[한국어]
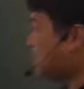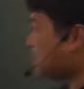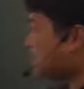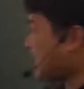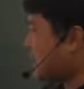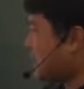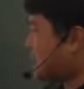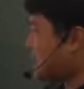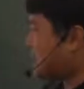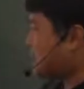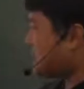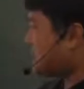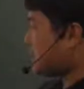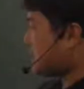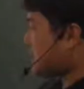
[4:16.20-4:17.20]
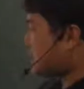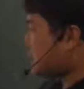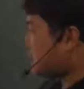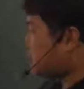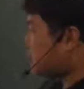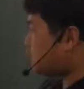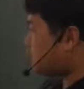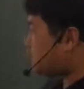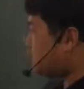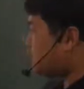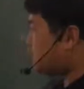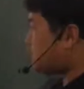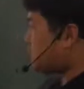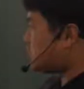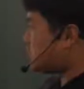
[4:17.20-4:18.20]
짧은, 짧고
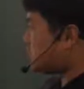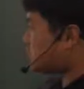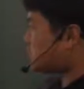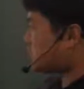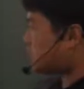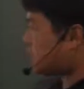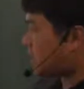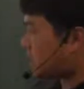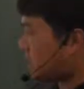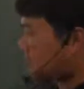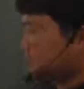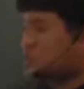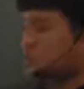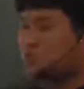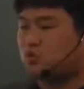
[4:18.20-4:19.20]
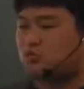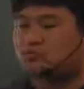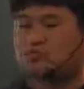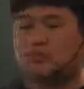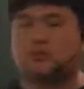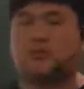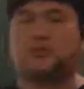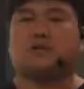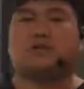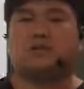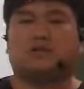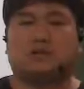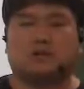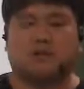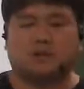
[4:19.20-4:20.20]
수동적인 접촉들의 기초를 두어서
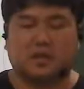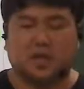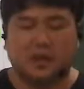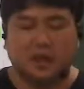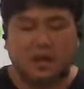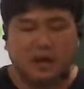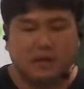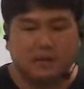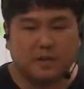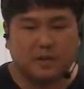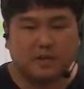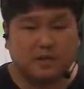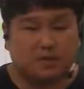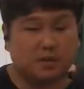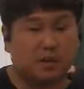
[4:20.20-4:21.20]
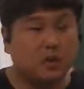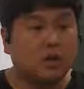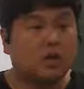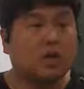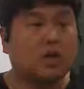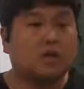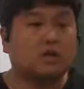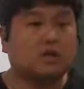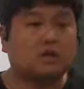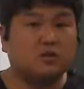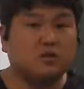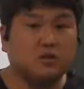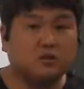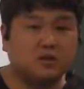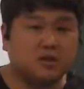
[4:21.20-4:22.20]
만들어졌다는 겁니다. 한마디로 같은
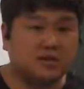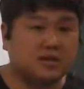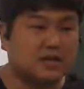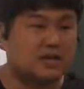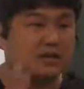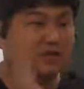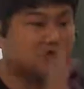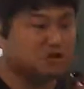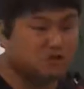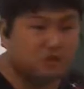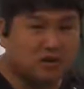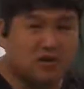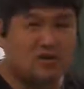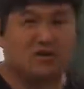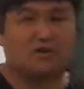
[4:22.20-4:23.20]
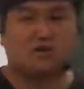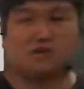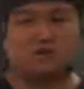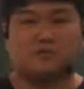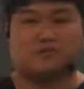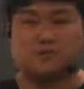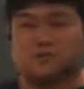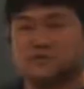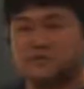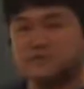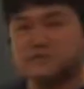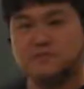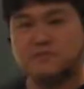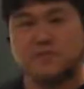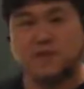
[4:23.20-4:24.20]
동네 살아서 친구라는 거죠.
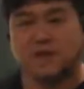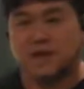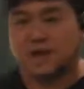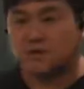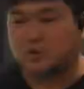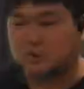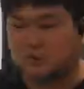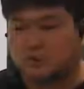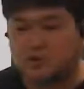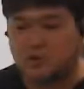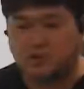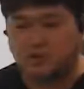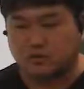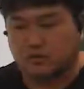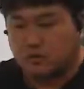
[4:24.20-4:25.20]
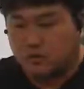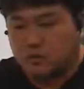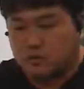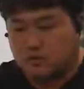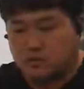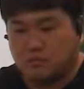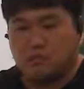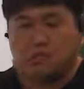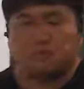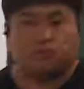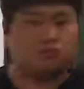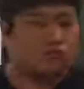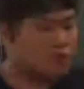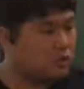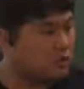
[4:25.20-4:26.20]
학교 끝나고 처음 뭐
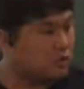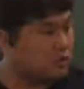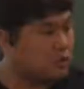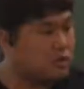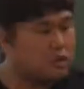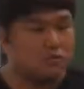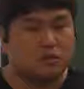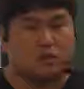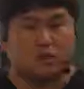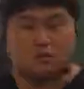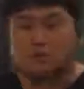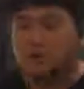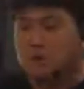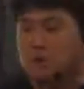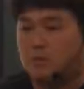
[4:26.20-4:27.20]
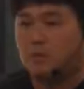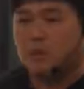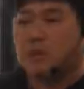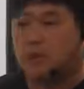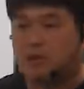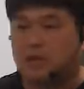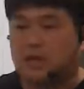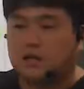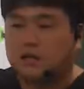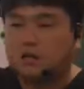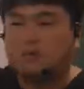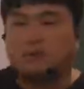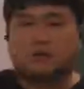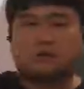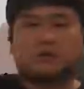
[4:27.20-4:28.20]
중학교나 이런 데 끝나고 막 가는데 같은
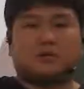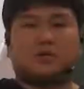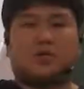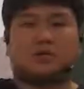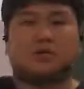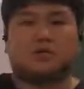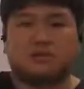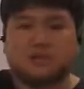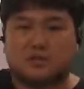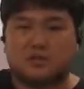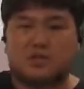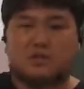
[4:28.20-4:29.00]
버스를 타는 거지.